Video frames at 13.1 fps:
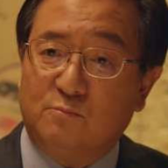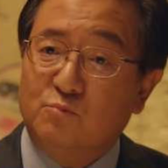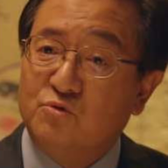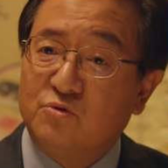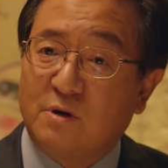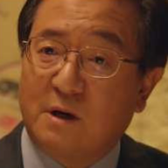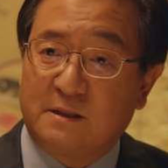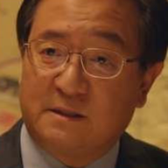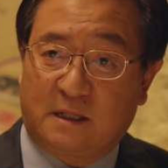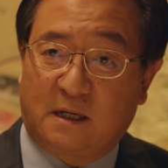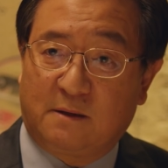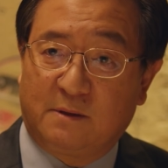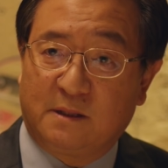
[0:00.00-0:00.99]
무능한
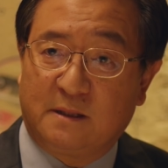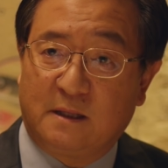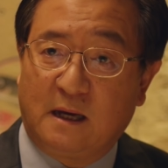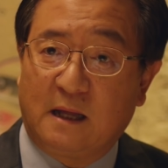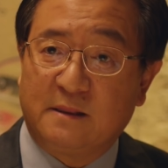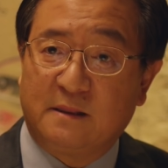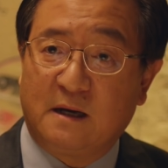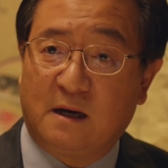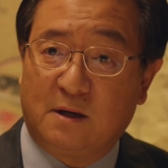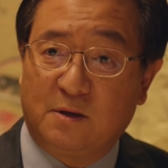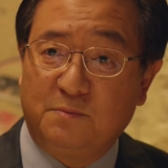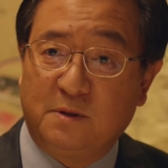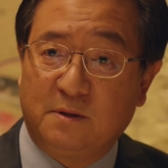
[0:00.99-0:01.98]
사람한테 안
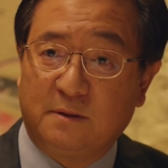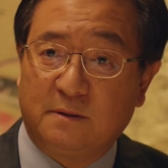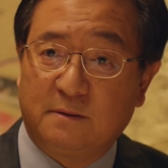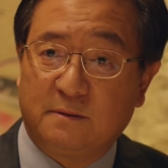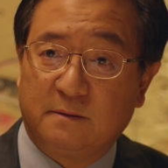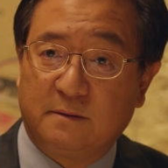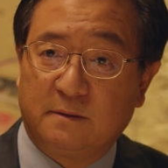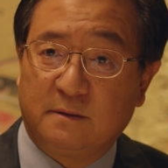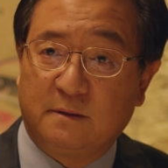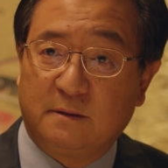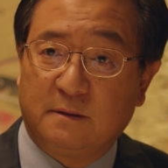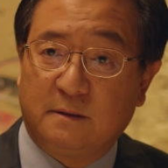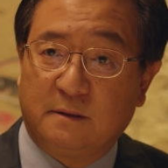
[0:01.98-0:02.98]
당하려면
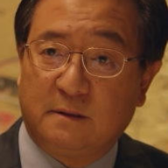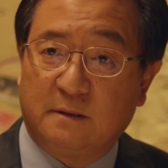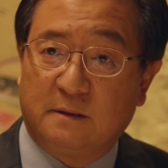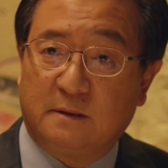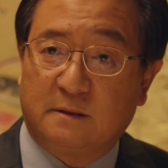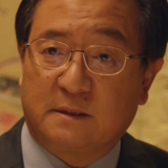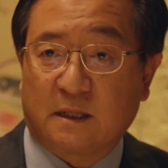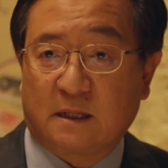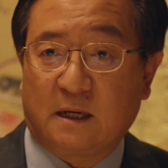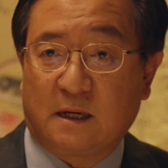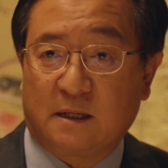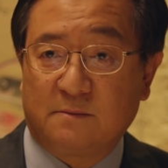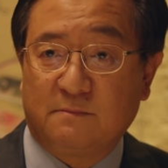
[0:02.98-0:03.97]

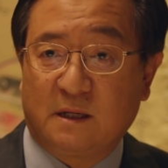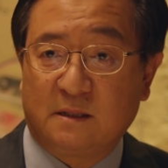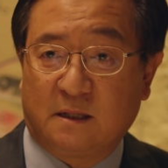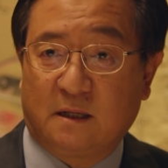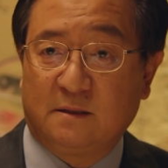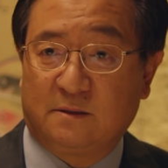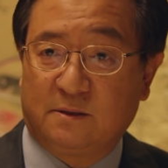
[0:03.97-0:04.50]
제가 하는 말 잘